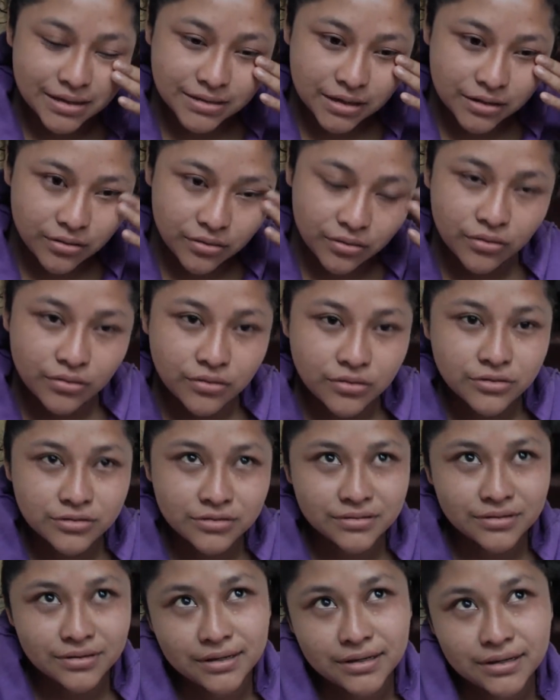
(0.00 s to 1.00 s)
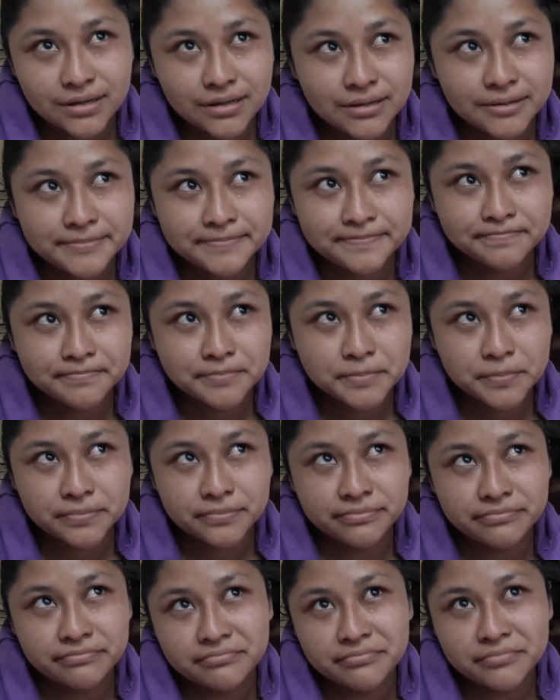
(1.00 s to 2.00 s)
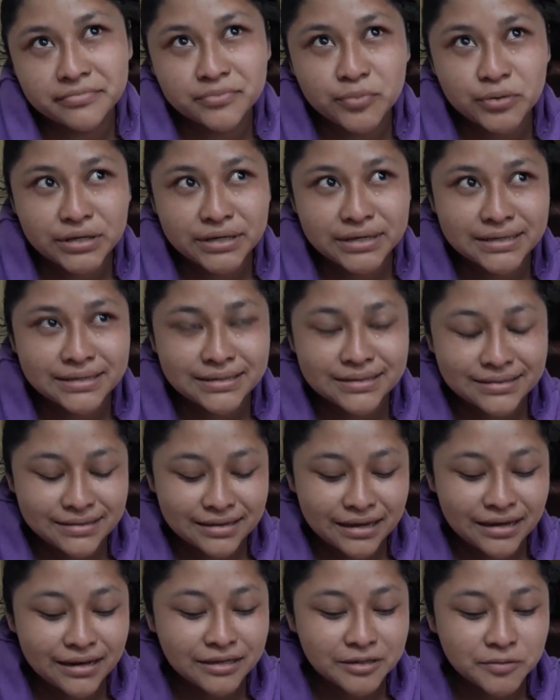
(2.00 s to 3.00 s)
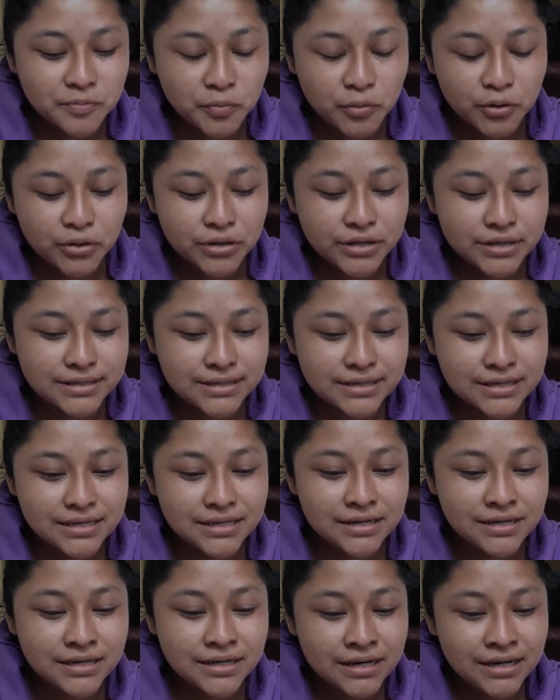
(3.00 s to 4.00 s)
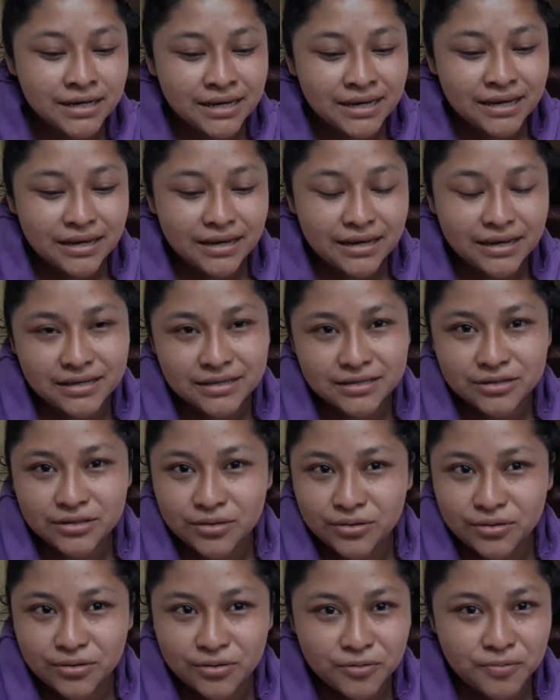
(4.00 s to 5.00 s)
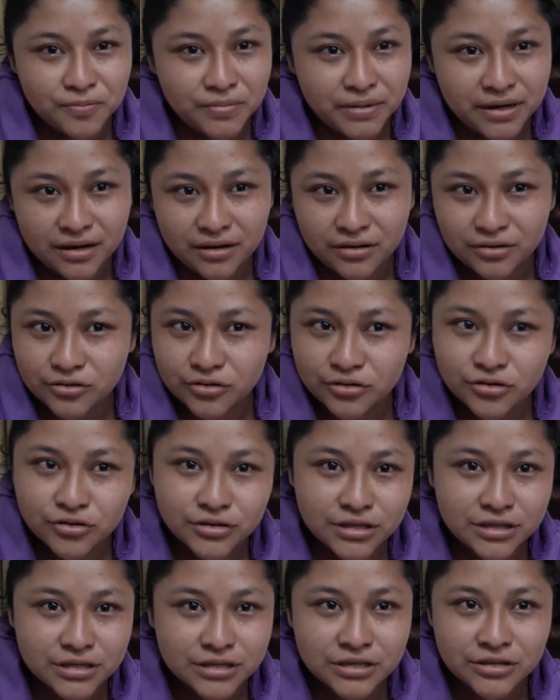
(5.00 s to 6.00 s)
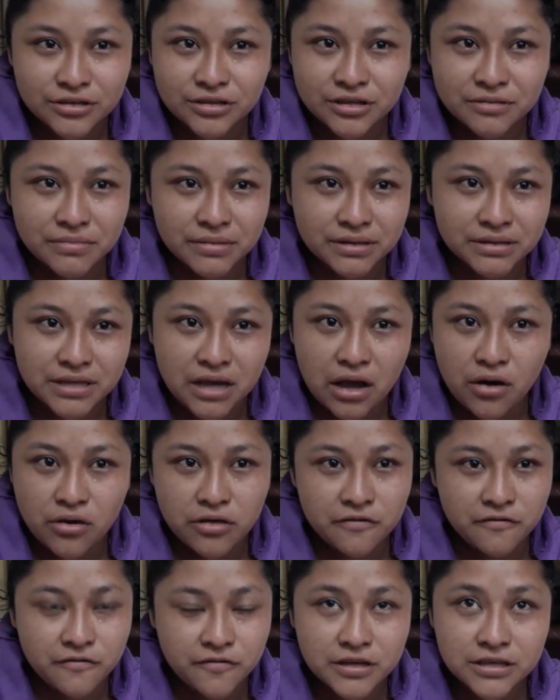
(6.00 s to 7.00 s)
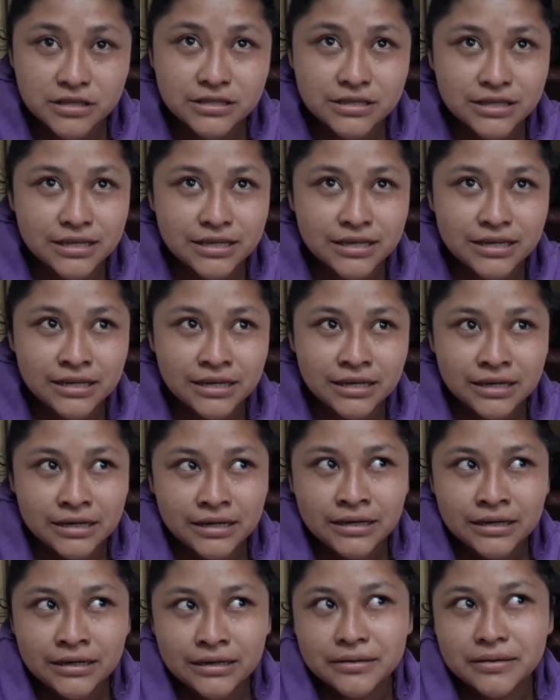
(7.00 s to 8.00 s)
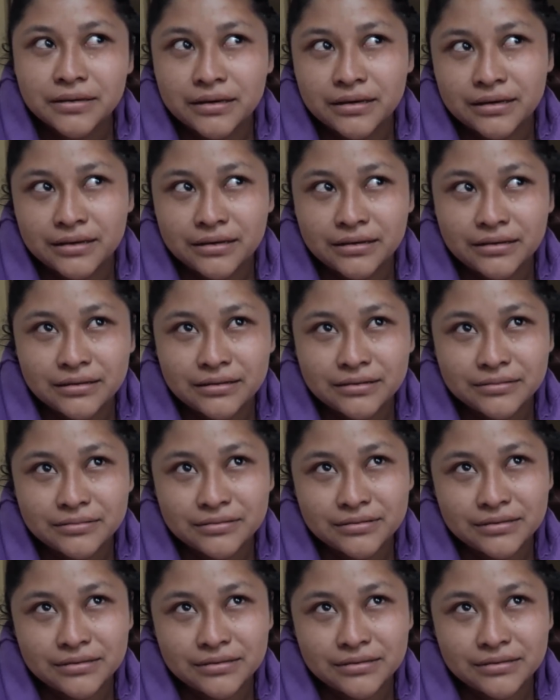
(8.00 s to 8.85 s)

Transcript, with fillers: a todos. Eh, pues, ¿qué les puedo decir? Esto para nosotros ha sido demasiado difícil. Eh,